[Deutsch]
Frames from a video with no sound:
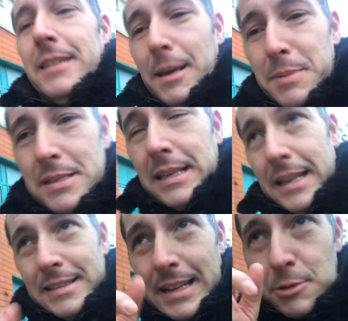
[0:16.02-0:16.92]
Da gibt es
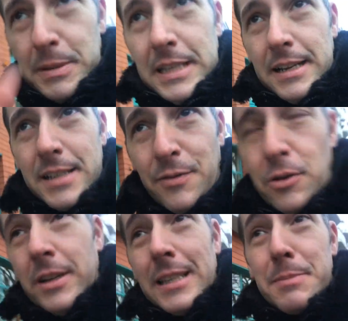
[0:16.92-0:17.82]
ganz, ganz Spezielles da
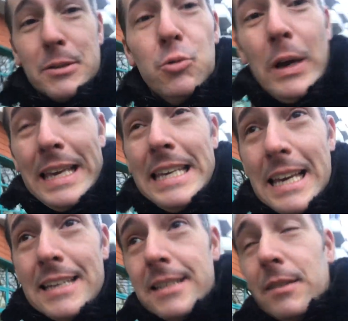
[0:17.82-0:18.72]
vorne. Das gibt es nur
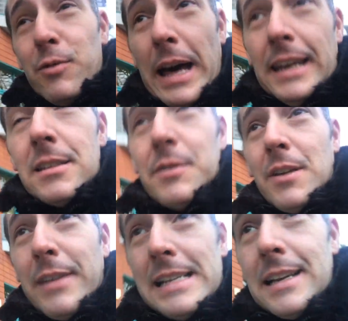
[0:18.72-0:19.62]
hier, nirgendwo anders auf
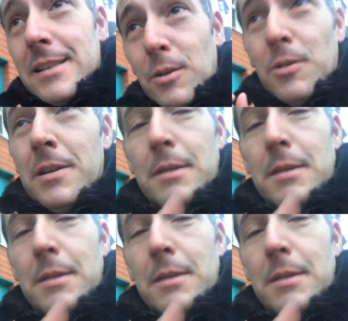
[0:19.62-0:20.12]
der Welt. Also.